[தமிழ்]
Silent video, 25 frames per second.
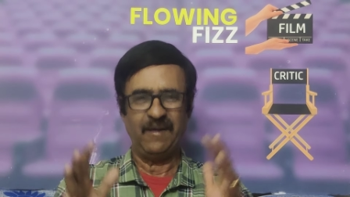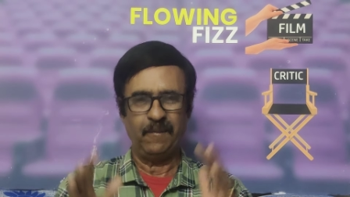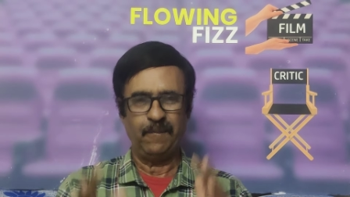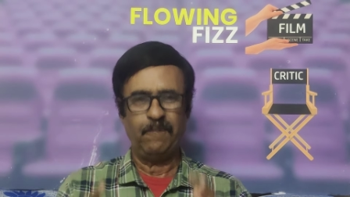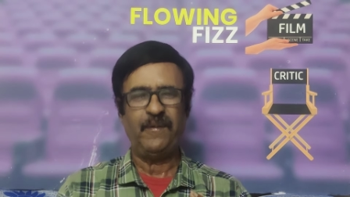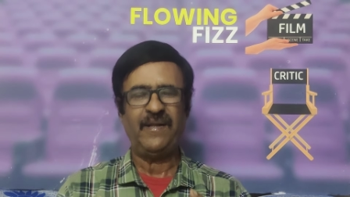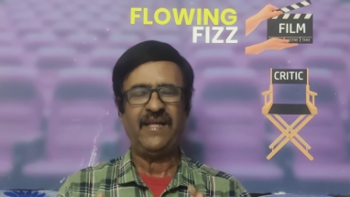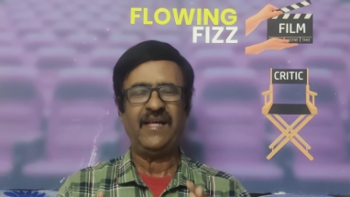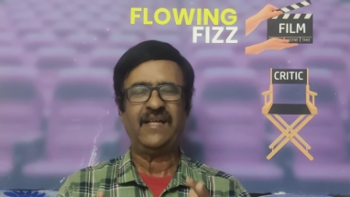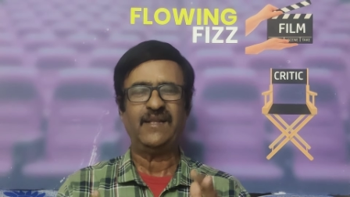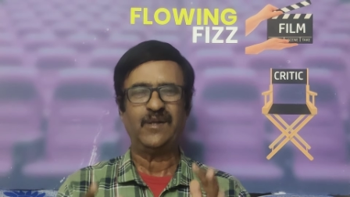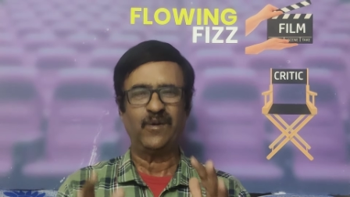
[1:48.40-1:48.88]

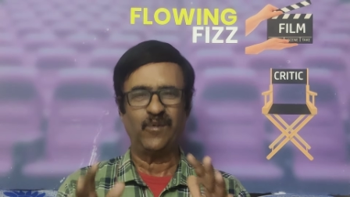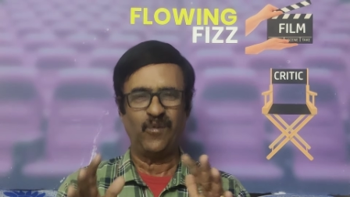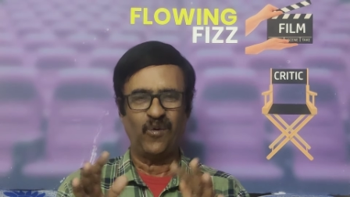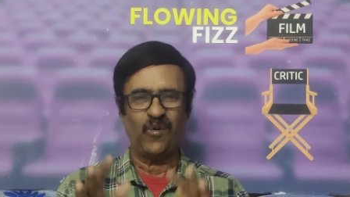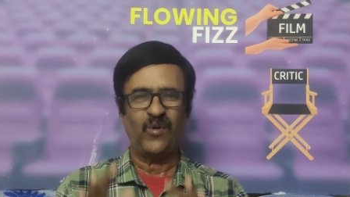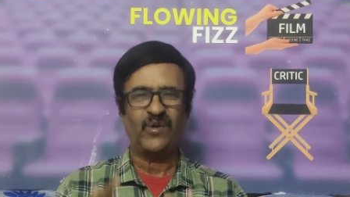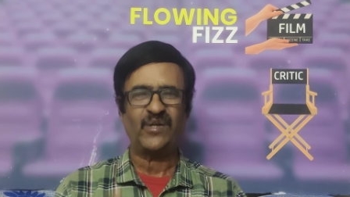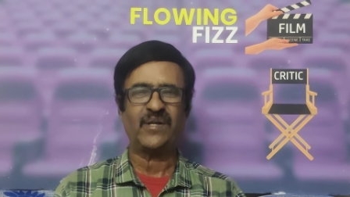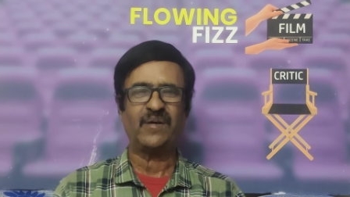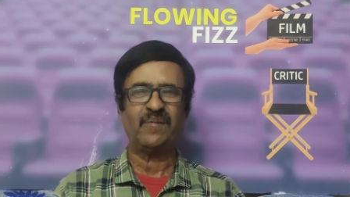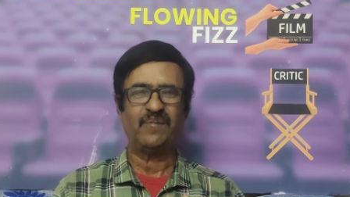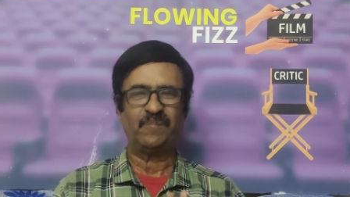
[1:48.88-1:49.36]
எப்படி அதை
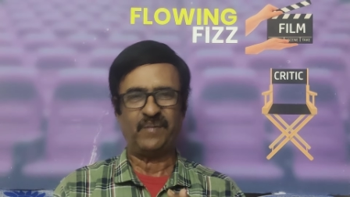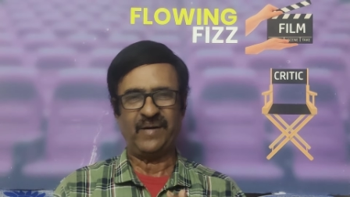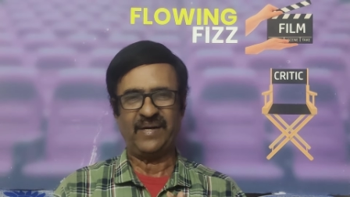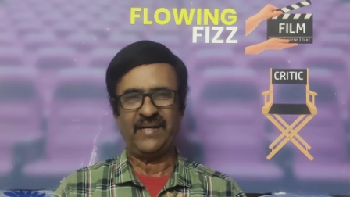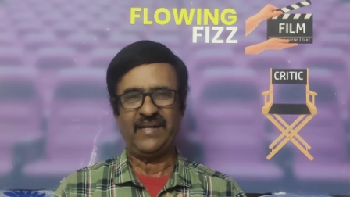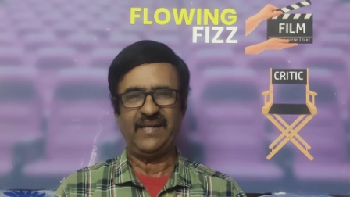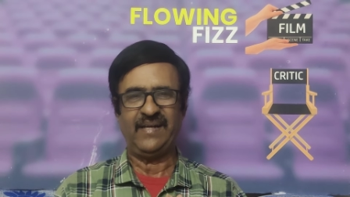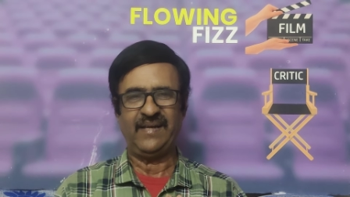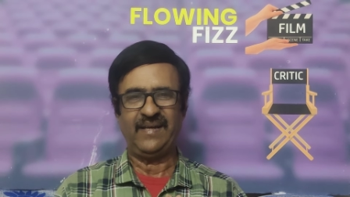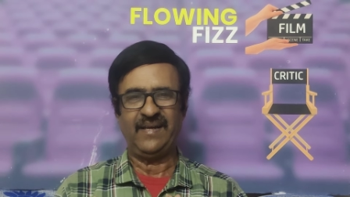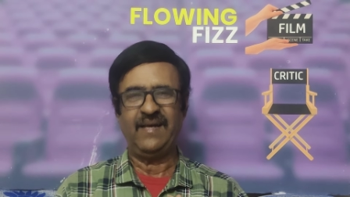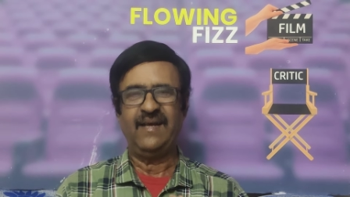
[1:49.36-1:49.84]
ஓவர் கம்
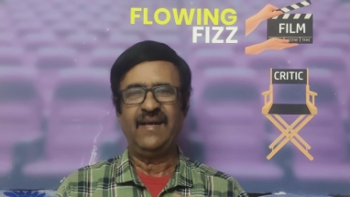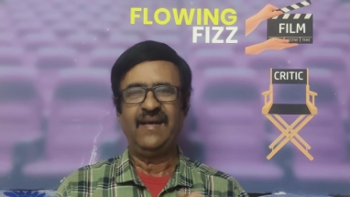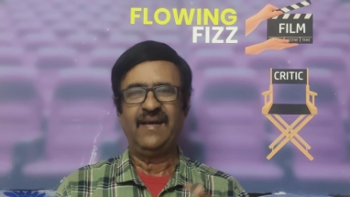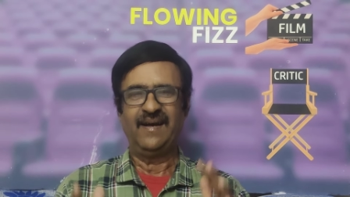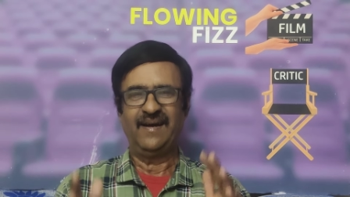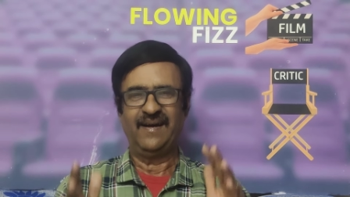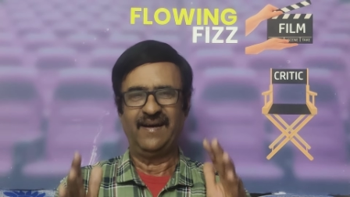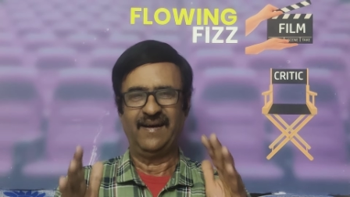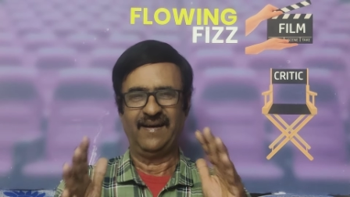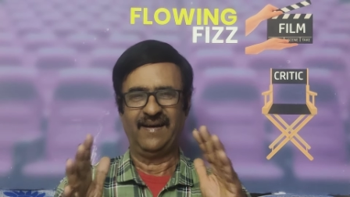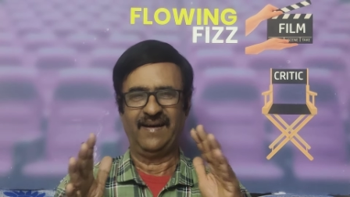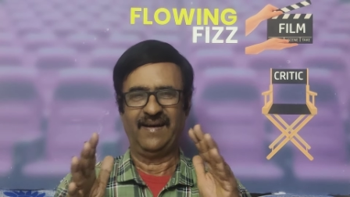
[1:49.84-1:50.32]
பண்ணி
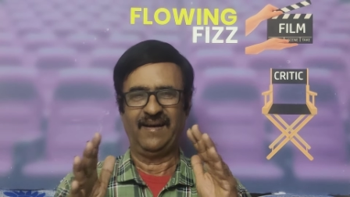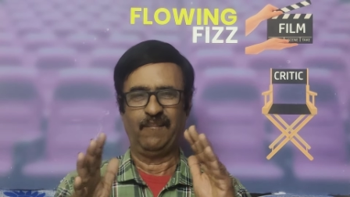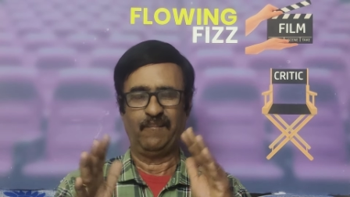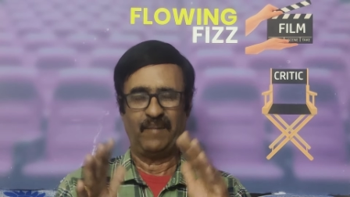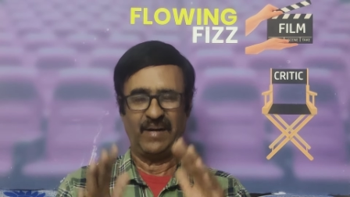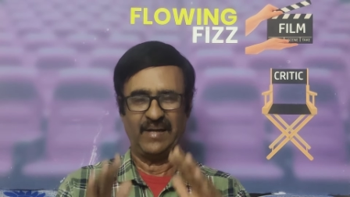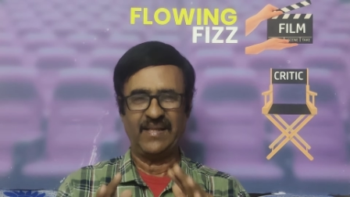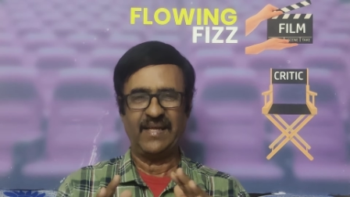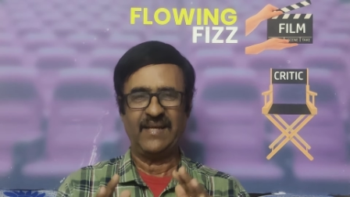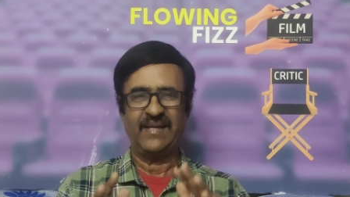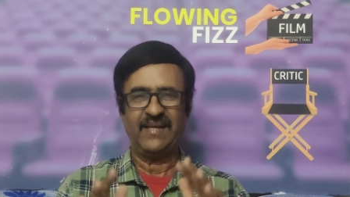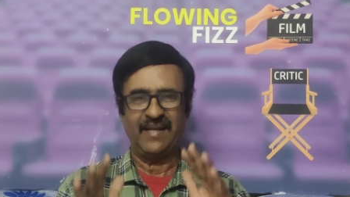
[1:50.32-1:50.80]

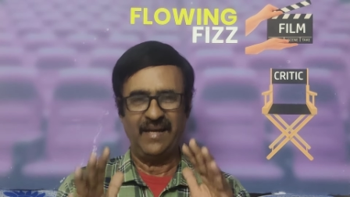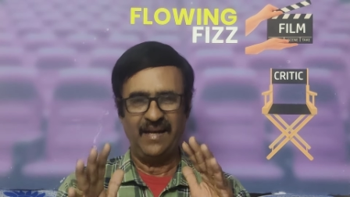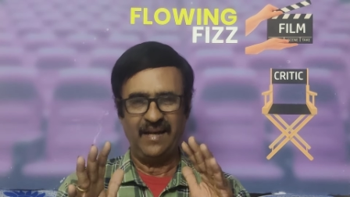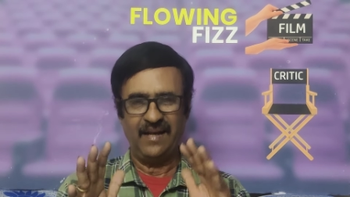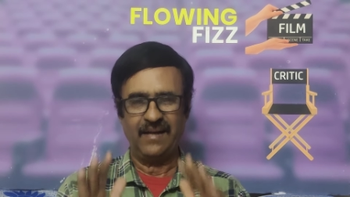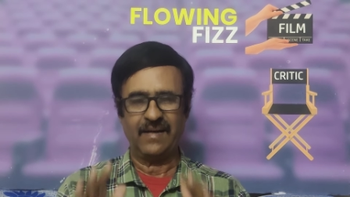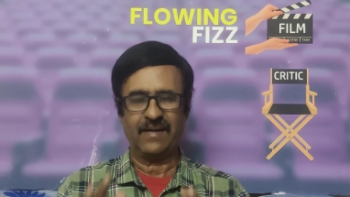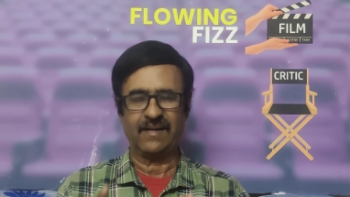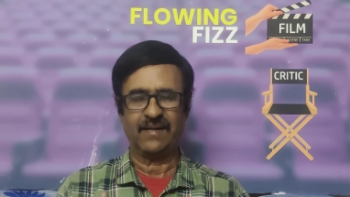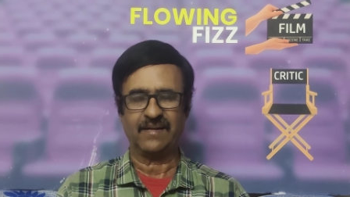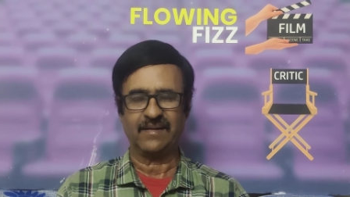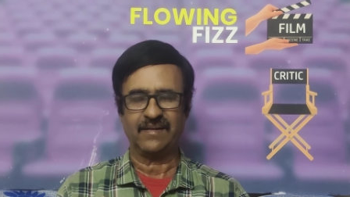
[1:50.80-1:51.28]
மத
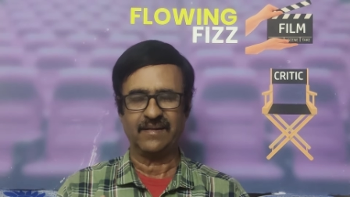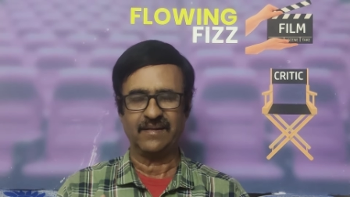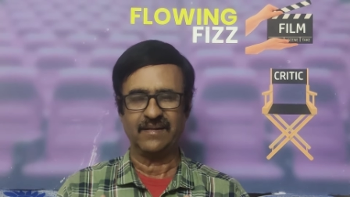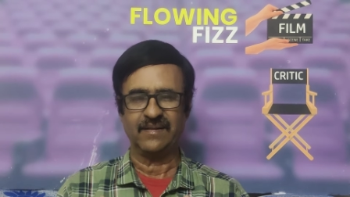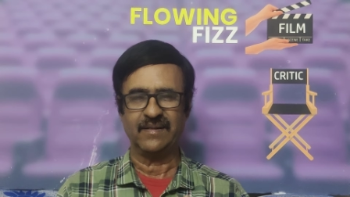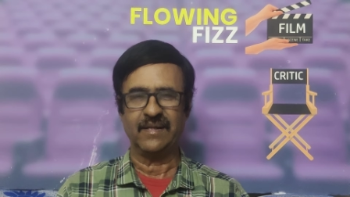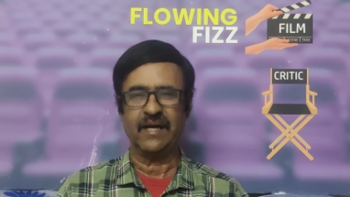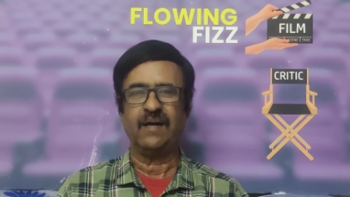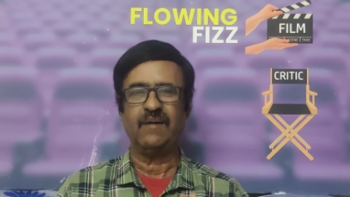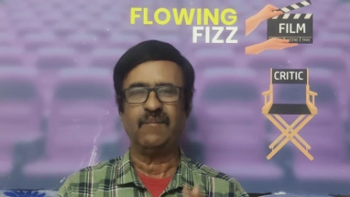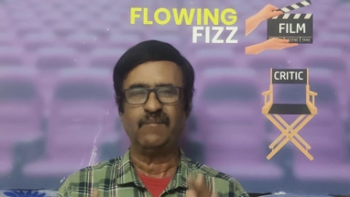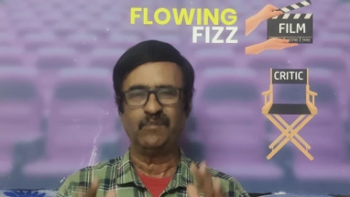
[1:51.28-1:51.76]

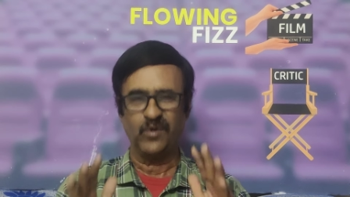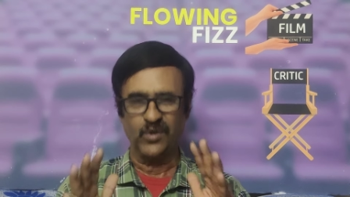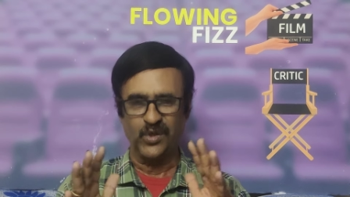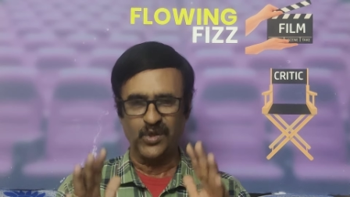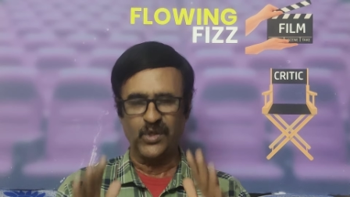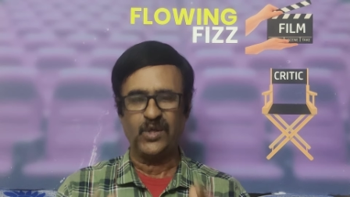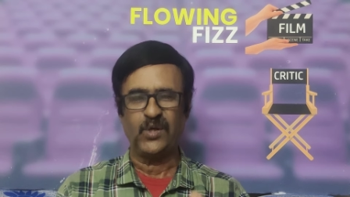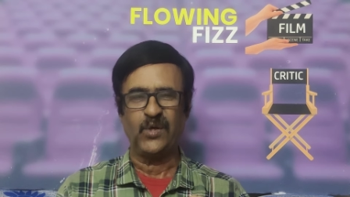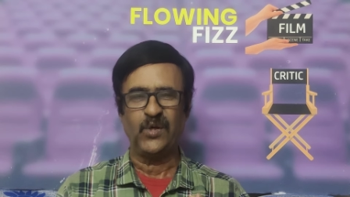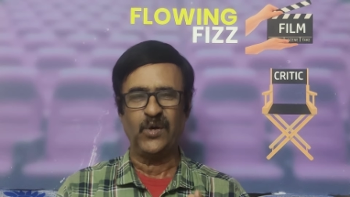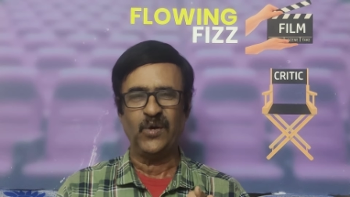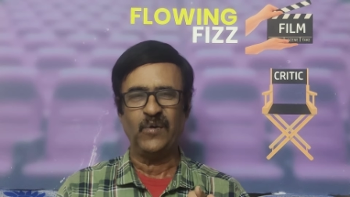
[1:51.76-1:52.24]
நல்லிணக்கம் தான்
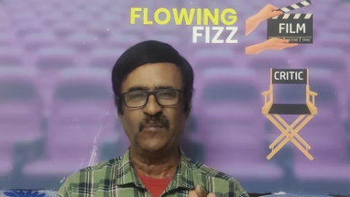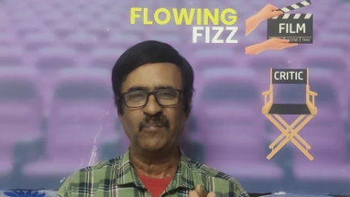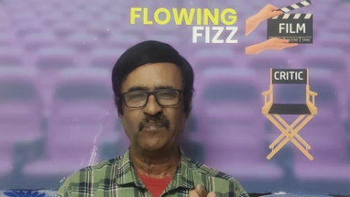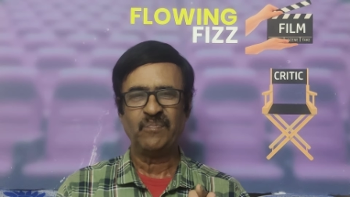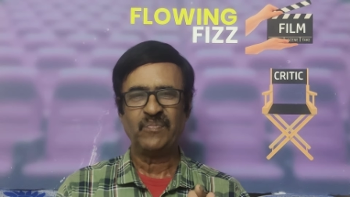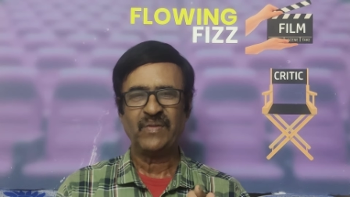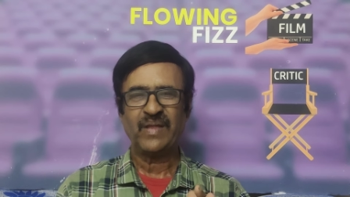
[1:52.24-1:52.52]
முக்கியம்